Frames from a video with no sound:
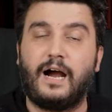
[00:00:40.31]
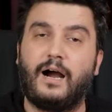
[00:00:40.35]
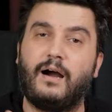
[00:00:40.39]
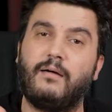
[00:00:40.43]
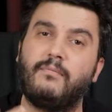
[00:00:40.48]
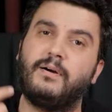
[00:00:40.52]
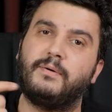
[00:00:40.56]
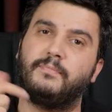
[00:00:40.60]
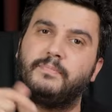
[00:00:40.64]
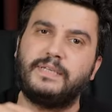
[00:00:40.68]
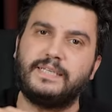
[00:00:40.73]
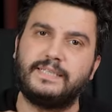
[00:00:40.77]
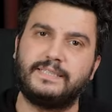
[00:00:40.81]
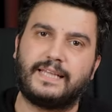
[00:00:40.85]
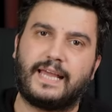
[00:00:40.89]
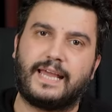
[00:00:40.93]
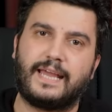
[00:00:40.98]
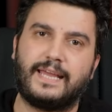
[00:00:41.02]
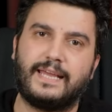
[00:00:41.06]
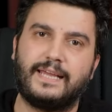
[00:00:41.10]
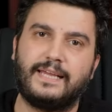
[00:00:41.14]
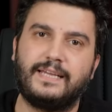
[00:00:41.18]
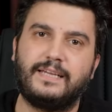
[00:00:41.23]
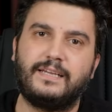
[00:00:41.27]
Ama bir
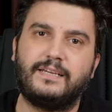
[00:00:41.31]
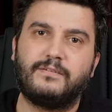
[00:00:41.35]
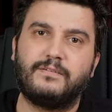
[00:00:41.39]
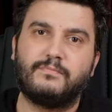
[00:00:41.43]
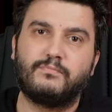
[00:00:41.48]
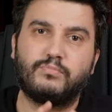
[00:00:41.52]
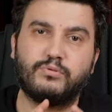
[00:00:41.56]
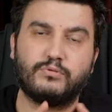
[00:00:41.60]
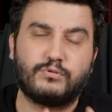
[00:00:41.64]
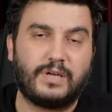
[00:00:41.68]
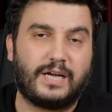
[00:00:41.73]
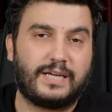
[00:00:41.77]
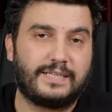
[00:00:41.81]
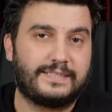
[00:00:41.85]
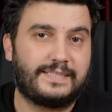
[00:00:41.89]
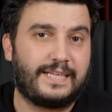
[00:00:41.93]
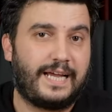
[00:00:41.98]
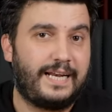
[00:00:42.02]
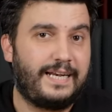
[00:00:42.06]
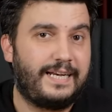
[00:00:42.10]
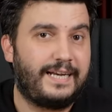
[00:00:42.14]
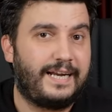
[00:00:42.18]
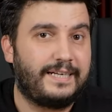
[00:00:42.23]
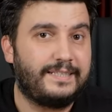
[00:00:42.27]
de bu tarz
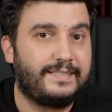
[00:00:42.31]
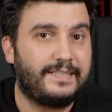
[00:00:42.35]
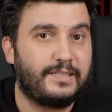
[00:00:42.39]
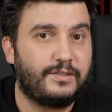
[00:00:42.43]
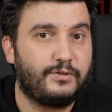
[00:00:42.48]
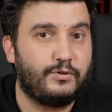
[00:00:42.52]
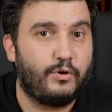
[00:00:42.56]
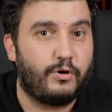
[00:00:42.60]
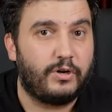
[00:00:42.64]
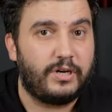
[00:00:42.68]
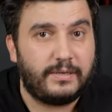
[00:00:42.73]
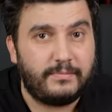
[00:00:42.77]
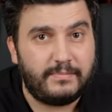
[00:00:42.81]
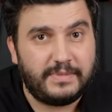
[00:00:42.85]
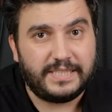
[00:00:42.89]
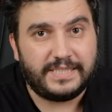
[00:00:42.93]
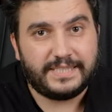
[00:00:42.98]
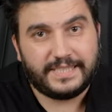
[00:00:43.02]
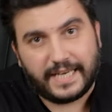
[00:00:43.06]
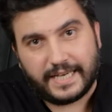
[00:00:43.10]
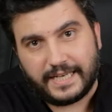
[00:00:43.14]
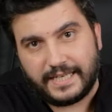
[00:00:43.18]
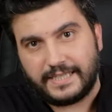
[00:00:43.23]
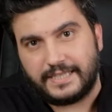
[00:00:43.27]
yerlerde
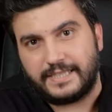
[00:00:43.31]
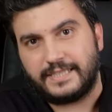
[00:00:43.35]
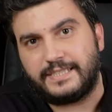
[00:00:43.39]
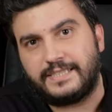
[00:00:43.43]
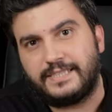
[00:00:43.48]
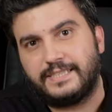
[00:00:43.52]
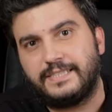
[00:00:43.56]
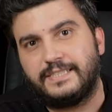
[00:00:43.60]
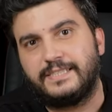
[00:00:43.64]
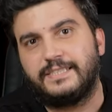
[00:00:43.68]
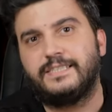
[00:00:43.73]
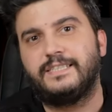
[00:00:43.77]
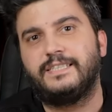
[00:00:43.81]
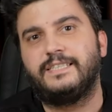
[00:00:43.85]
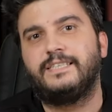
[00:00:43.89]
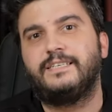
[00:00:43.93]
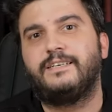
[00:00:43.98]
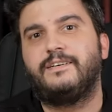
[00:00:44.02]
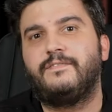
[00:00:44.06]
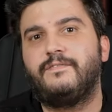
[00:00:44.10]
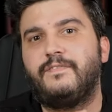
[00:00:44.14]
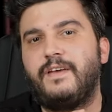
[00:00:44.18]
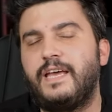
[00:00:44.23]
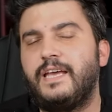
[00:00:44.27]
göremeyeceğiniz
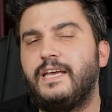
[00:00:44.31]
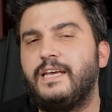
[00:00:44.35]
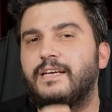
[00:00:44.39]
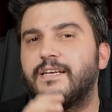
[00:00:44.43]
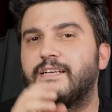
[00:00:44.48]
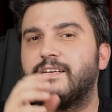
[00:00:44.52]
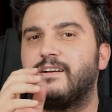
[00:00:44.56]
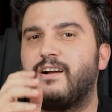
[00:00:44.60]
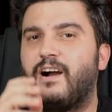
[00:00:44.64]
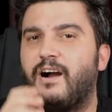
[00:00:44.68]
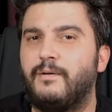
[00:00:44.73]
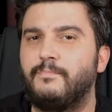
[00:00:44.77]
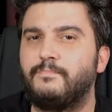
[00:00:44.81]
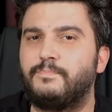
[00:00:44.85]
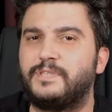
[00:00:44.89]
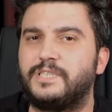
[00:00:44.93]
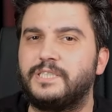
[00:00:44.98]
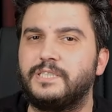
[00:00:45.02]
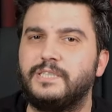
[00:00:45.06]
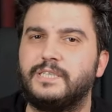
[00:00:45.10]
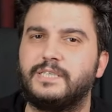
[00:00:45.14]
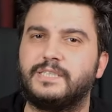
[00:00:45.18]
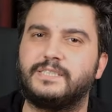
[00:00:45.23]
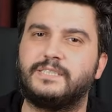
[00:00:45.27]
ve
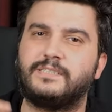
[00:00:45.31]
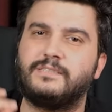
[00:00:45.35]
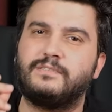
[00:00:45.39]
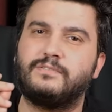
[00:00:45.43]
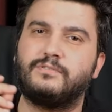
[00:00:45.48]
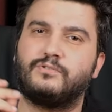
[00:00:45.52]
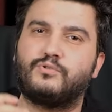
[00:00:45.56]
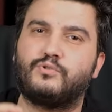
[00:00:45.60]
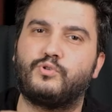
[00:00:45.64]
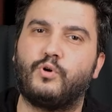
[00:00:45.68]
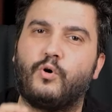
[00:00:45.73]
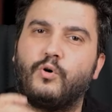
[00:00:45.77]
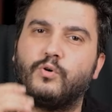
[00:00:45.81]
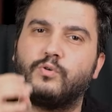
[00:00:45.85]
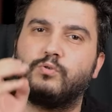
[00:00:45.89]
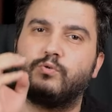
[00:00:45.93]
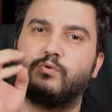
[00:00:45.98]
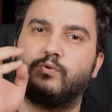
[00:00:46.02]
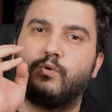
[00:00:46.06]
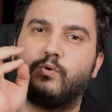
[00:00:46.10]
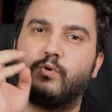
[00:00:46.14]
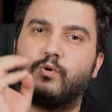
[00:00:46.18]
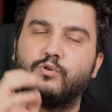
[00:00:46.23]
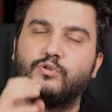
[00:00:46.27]
kampçıların çok
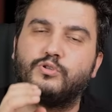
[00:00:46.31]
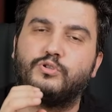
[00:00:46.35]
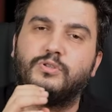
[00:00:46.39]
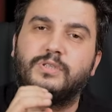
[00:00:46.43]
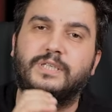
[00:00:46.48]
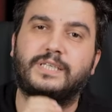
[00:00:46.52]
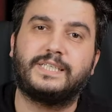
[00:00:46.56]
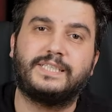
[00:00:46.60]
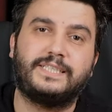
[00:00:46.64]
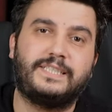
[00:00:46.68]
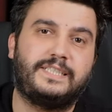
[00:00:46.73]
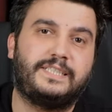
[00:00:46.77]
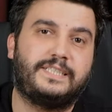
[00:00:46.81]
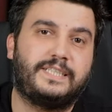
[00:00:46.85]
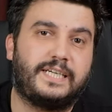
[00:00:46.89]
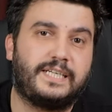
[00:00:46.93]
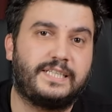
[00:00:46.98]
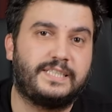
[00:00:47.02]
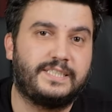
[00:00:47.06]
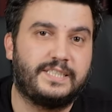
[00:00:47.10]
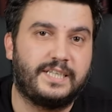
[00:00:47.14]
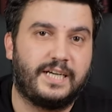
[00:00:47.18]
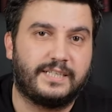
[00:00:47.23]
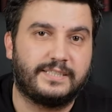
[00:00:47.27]
hoşuna
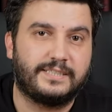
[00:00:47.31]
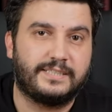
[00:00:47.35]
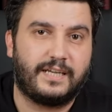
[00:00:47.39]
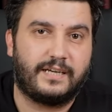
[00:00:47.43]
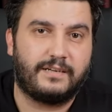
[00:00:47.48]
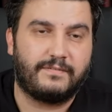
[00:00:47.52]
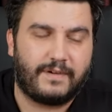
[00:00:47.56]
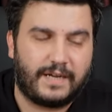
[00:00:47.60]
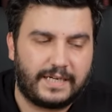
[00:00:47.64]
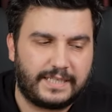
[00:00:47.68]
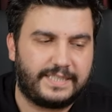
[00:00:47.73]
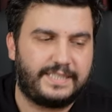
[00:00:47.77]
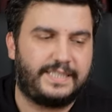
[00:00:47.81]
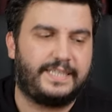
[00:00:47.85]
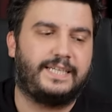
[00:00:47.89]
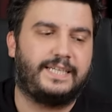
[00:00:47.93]
gidecek cihazlar var